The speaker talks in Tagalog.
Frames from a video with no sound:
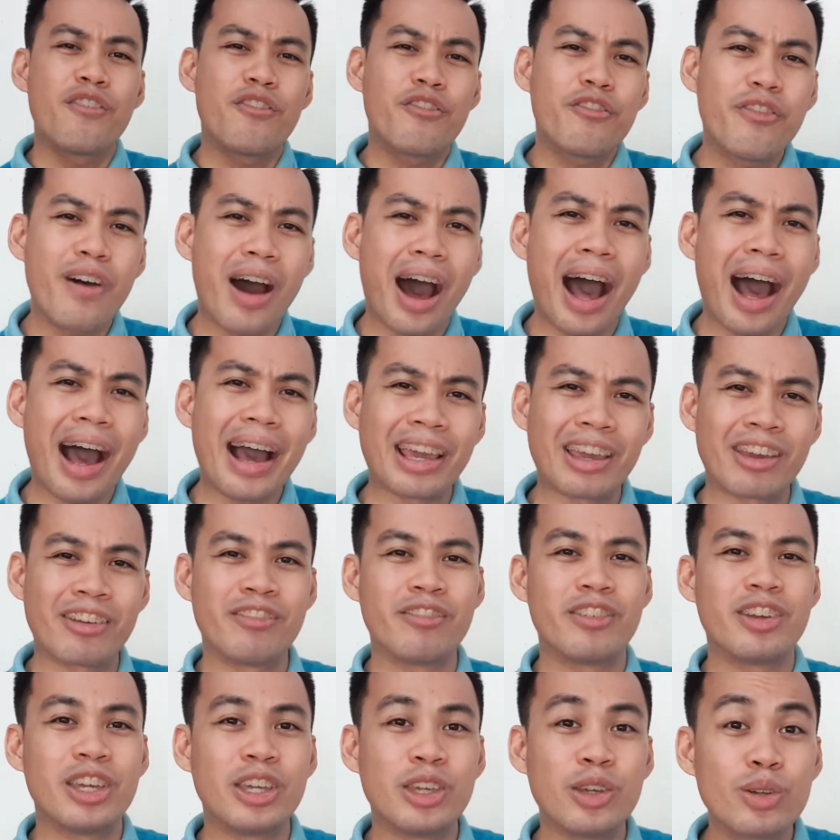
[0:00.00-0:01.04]
five
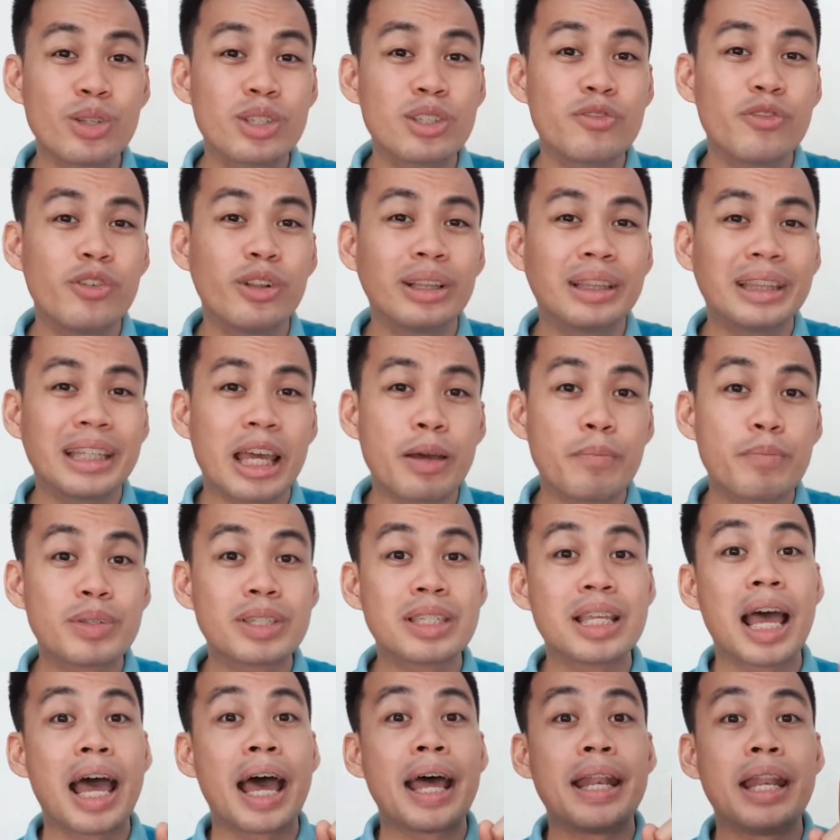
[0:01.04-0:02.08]
useful
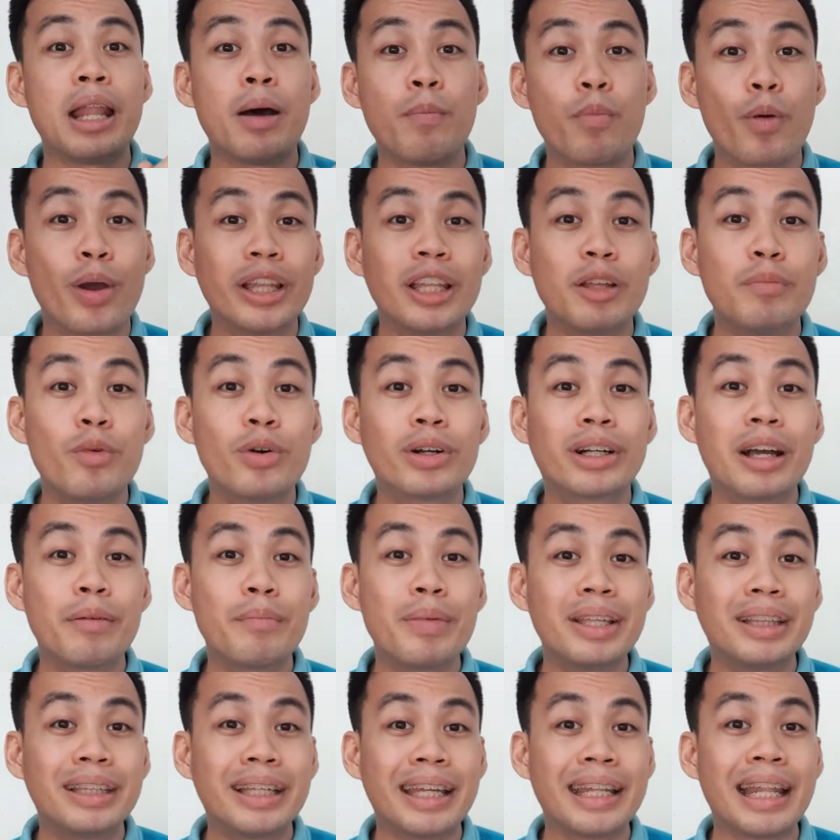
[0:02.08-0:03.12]
tips na pwede mong
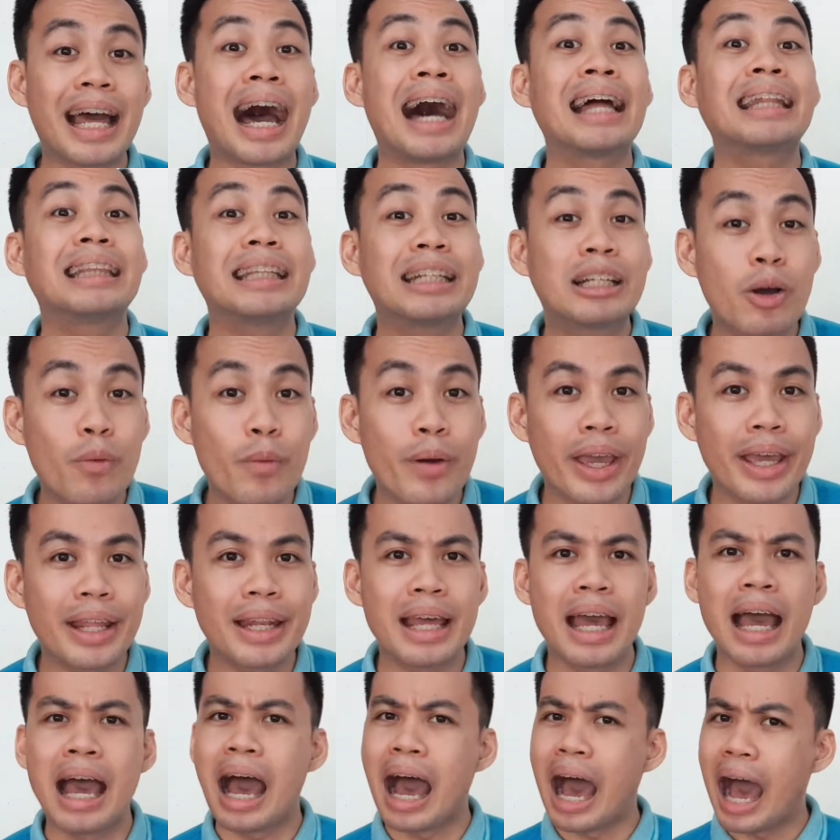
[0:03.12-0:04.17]
gamitin at
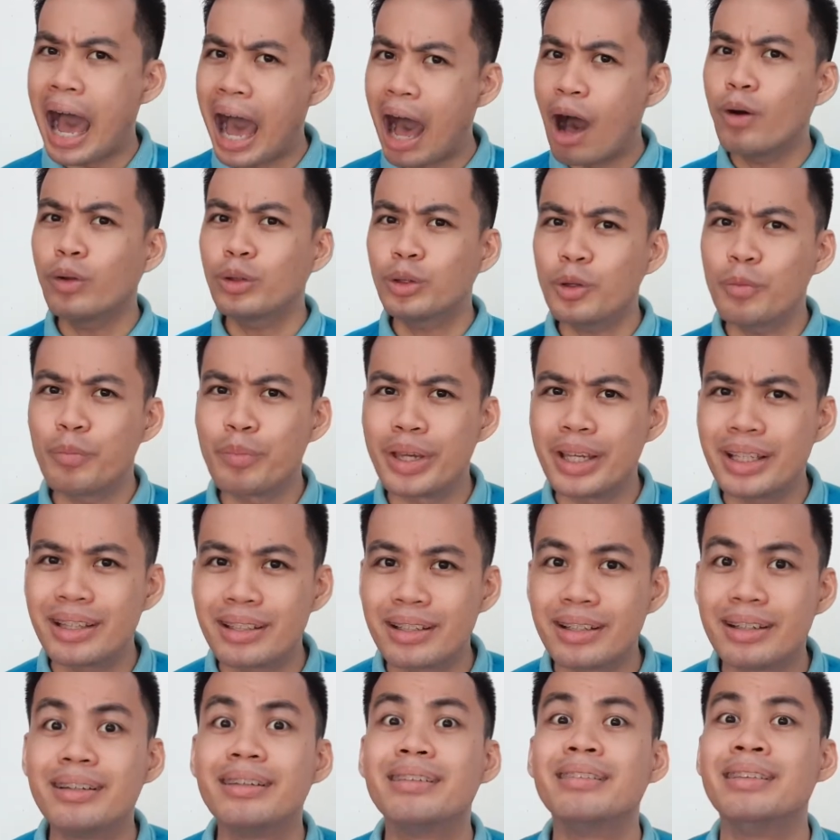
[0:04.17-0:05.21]
gawin how to
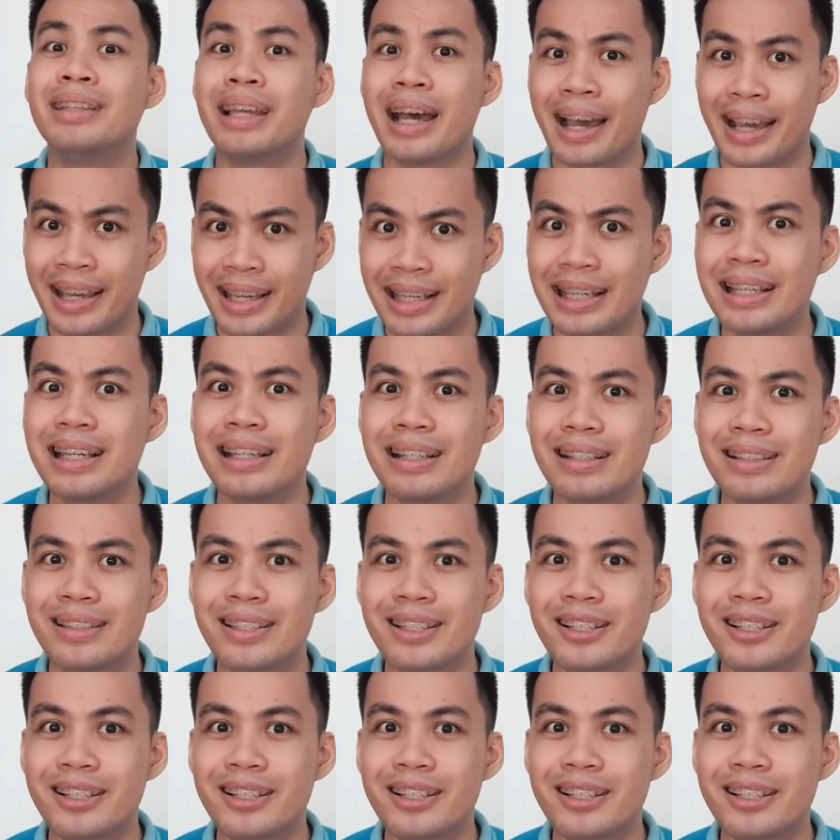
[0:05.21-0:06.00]
beat the heat.